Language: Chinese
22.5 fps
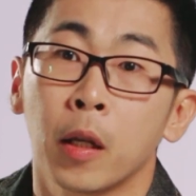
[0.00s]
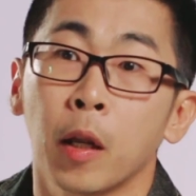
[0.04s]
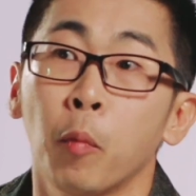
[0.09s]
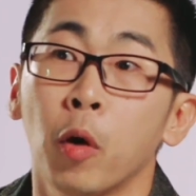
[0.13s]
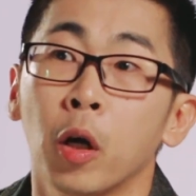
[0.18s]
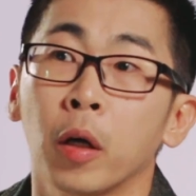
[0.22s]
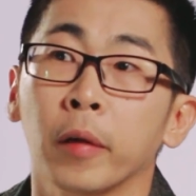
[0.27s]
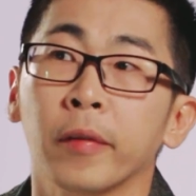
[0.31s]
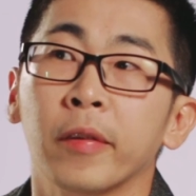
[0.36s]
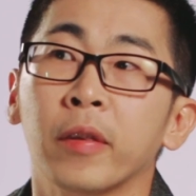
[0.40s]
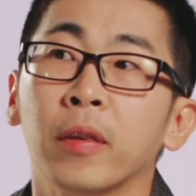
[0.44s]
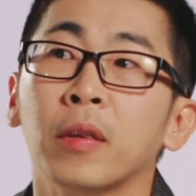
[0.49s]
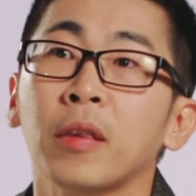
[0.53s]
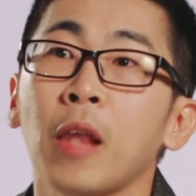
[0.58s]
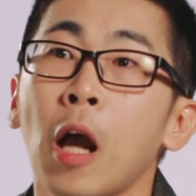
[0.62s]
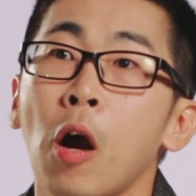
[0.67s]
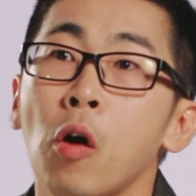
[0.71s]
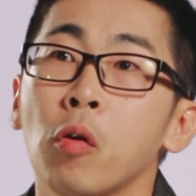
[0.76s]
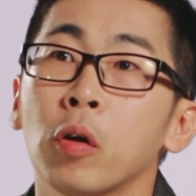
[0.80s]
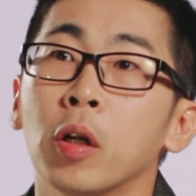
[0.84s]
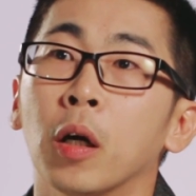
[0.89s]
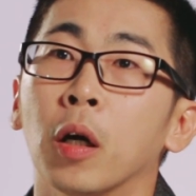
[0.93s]
那么
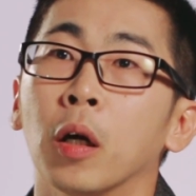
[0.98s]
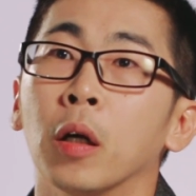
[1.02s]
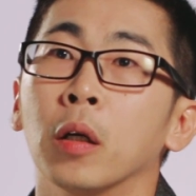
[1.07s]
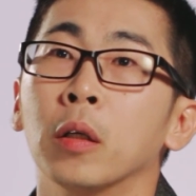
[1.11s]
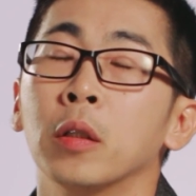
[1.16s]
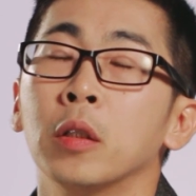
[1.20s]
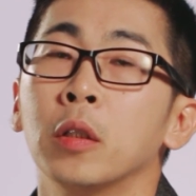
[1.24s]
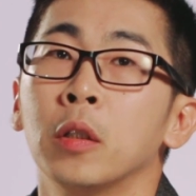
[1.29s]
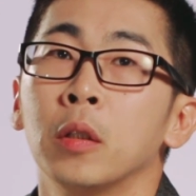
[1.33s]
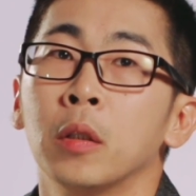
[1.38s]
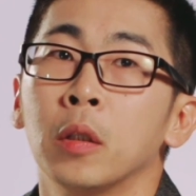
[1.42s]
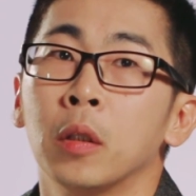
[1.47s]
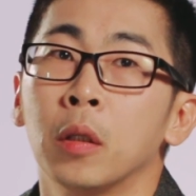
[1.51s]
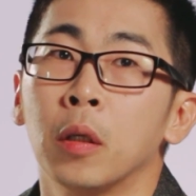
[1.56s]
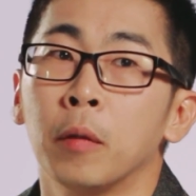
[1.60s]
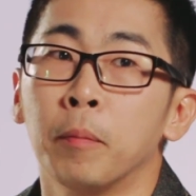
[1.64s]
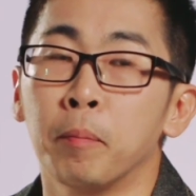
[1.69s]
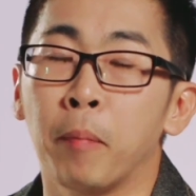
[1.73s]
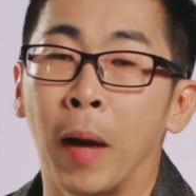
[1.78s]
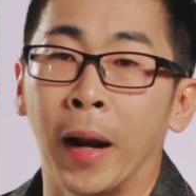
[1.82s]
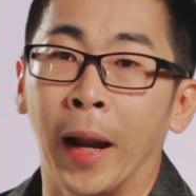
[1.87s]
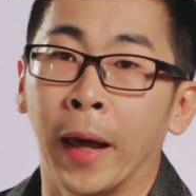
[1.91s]
到了
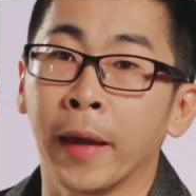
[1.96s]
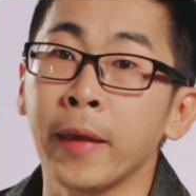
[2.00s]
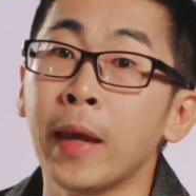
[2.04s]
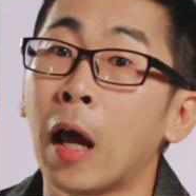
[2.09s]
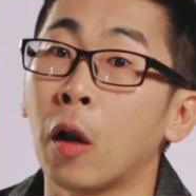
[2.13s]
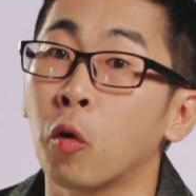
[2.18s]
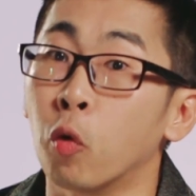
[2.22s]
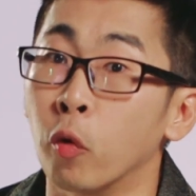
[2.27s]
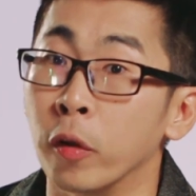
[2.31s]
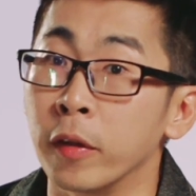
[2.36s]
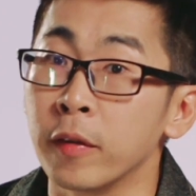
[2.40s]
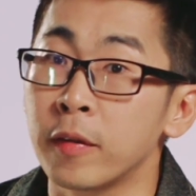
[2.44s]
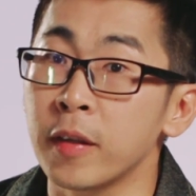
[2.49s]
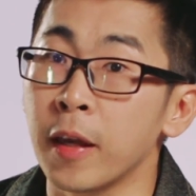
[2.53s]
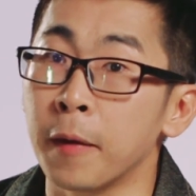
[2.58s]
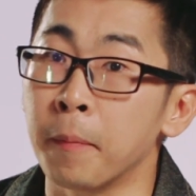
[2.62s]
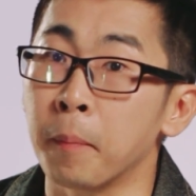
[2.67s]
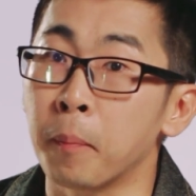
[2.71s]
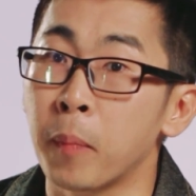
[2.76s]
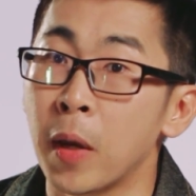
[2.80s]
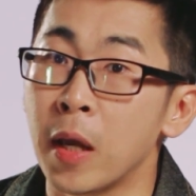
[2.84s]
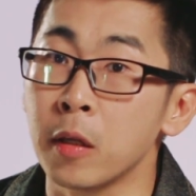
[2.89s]
马来亚沦
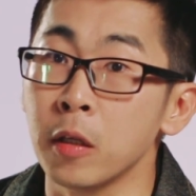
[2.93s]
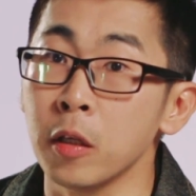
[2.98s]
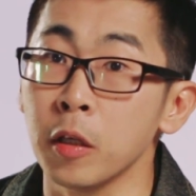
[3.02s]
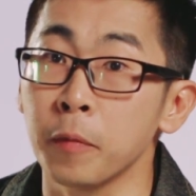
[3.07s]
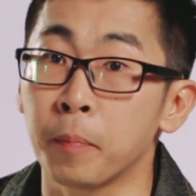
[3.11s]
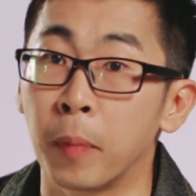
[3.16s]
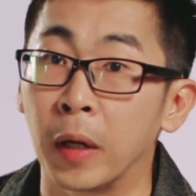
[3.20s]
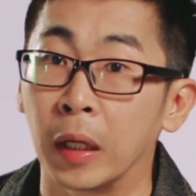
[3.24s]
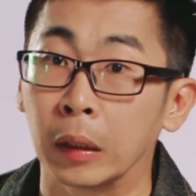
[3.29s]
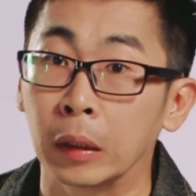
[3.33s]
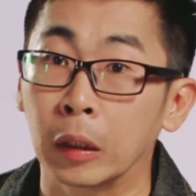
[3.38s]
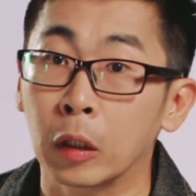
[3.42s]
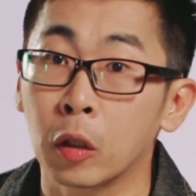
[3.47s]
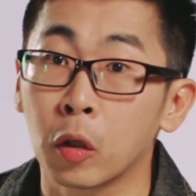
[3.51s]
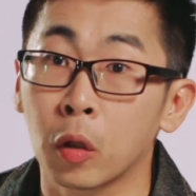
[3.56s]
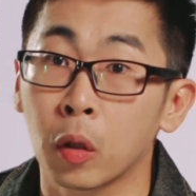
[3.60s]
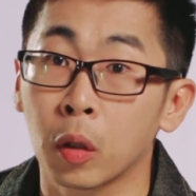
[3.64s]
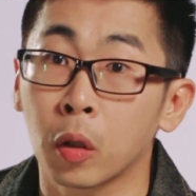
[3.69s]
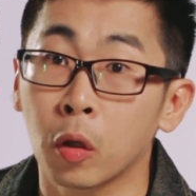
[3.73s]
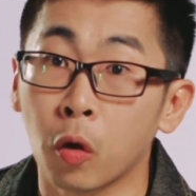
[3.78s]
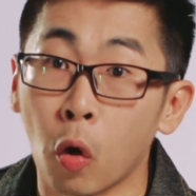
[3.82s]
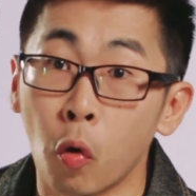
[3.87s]
陷被日本
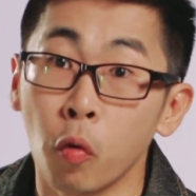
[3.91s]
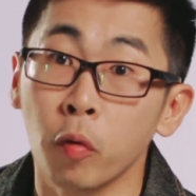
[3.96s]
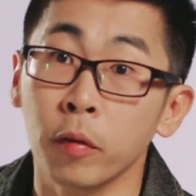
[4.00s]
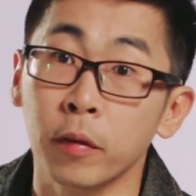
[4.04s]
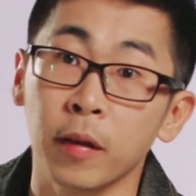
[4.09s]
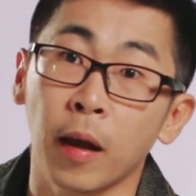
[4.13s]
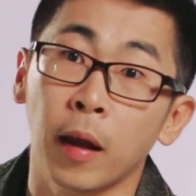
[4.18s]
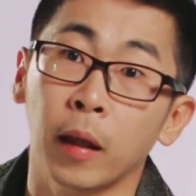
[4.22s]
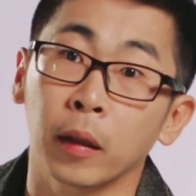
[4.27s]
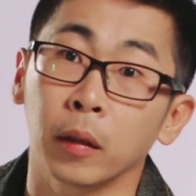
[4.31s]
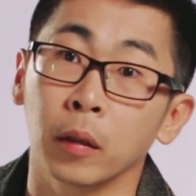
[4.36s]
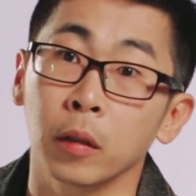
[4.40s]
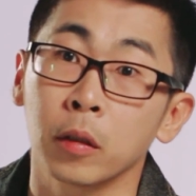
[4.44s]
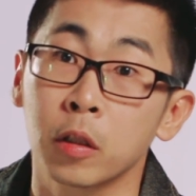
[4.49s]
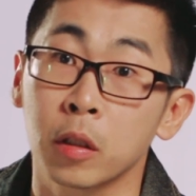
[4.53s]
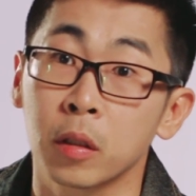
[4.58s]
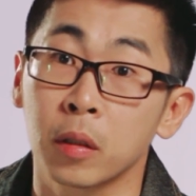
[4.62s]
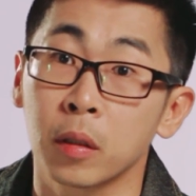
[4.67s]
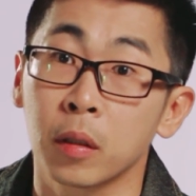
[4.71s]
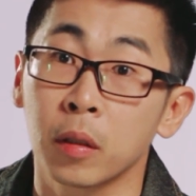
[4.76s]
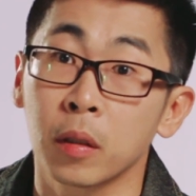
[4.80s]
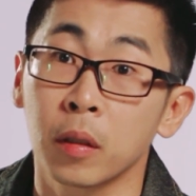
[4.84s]
攻占
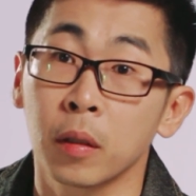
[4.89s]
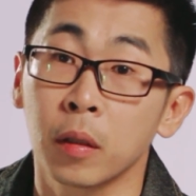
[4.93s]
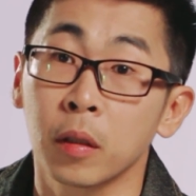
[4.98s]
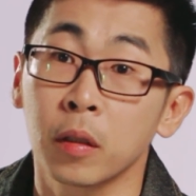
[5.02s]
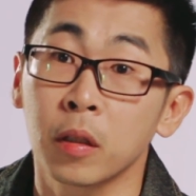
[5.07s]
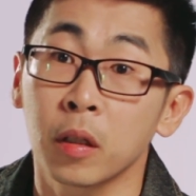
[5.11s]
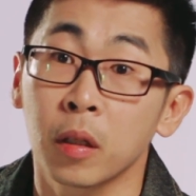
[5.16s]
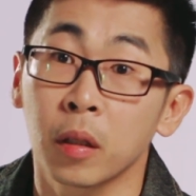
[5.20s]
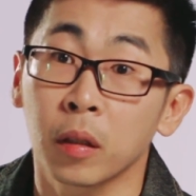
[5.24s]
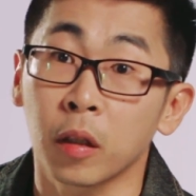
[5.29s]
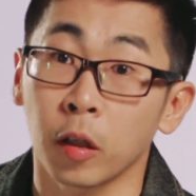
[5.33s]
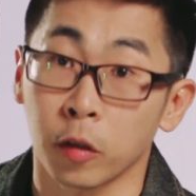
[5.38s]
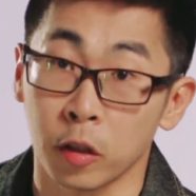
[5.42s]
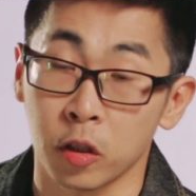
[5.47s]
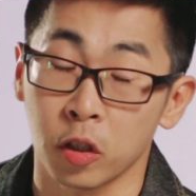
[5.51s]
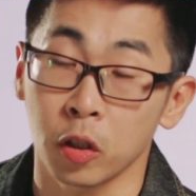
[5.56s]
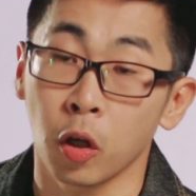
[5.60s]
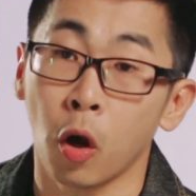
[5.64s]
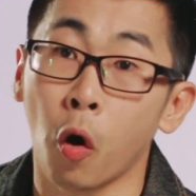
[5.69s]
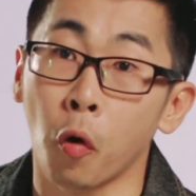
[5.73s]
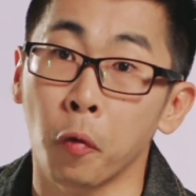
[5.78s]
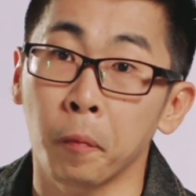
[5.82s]
的
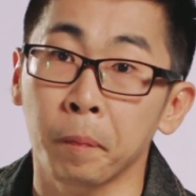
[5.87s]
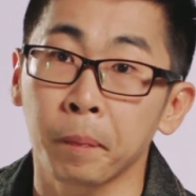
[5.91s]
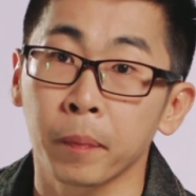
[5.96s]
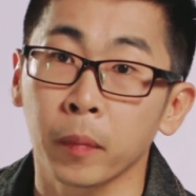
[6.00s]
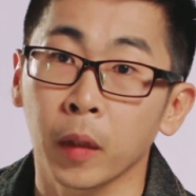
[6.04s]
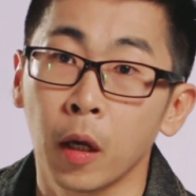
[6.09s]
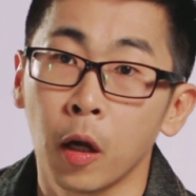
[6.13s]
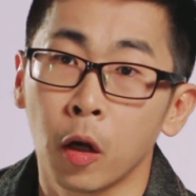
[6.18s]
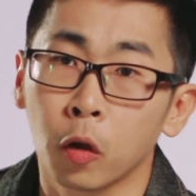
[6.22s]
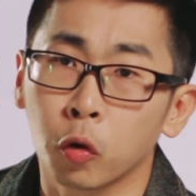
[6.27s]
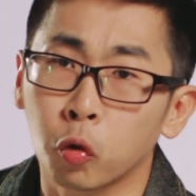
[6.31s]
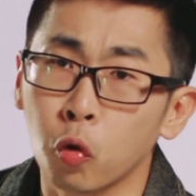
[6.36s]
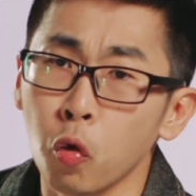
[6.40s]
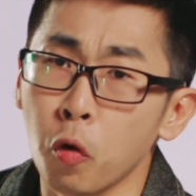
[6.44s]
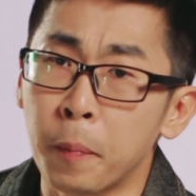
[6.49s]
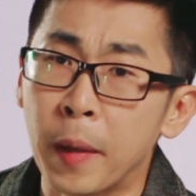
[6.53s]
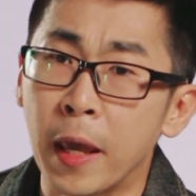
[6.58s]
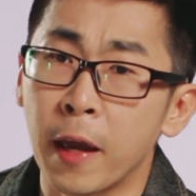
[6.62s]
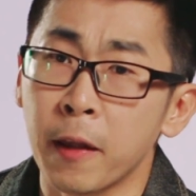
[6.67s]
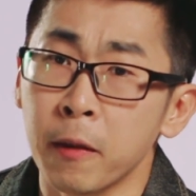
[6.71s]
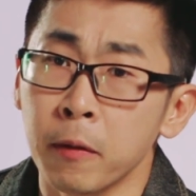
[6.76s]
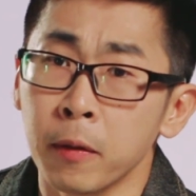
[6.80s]
时候，
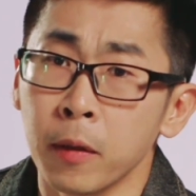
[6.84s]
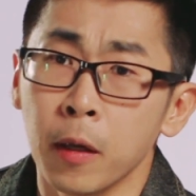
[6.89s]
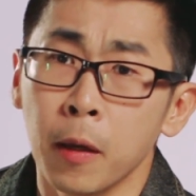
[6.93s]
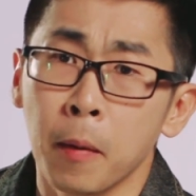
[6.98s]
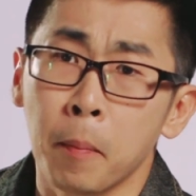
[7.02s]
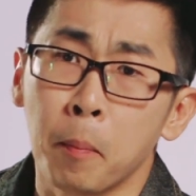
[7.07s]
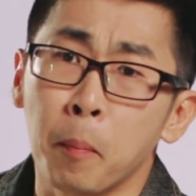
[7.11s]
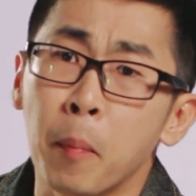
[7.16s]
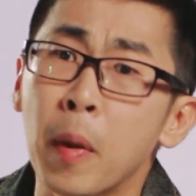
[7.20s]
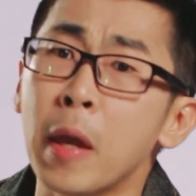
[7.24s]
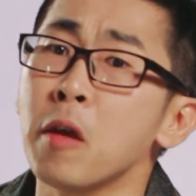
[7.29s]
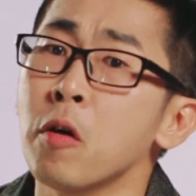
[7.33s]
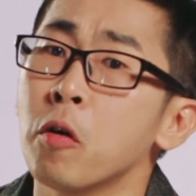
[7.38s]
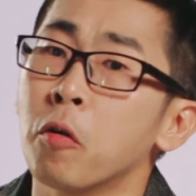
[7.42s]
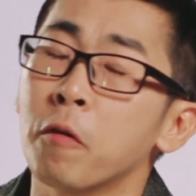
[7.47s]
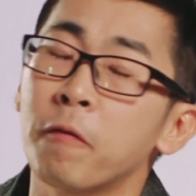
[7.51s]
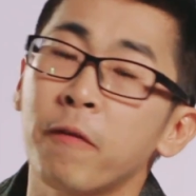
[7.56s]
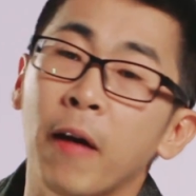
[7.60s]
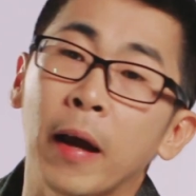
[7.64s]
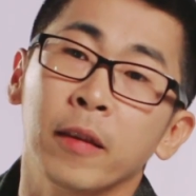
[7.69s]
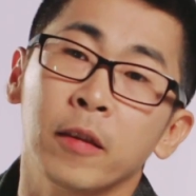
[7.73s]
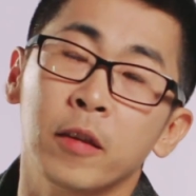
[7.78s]
渡边没
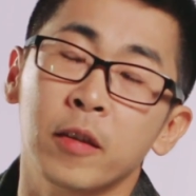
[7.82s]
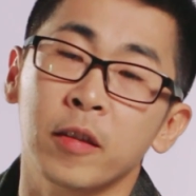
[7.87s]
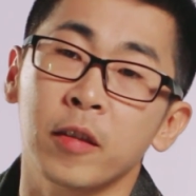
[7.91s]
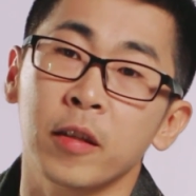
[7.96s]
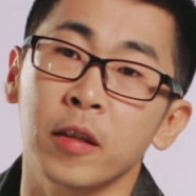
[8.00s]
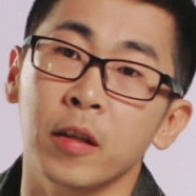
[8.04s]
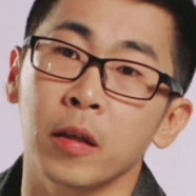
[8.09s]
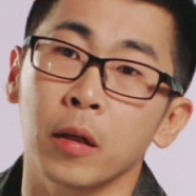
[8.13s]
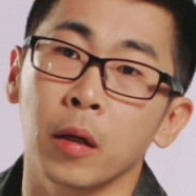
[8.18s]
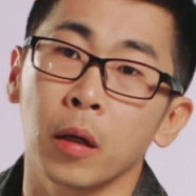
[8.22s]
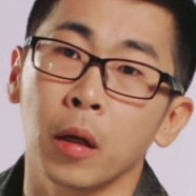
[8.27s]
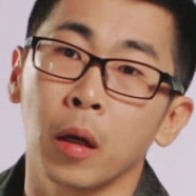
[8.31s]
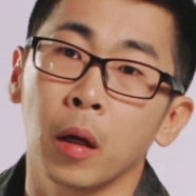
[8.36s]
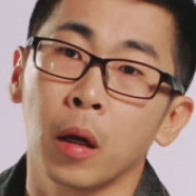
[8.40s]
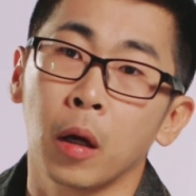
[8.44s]
有放弃。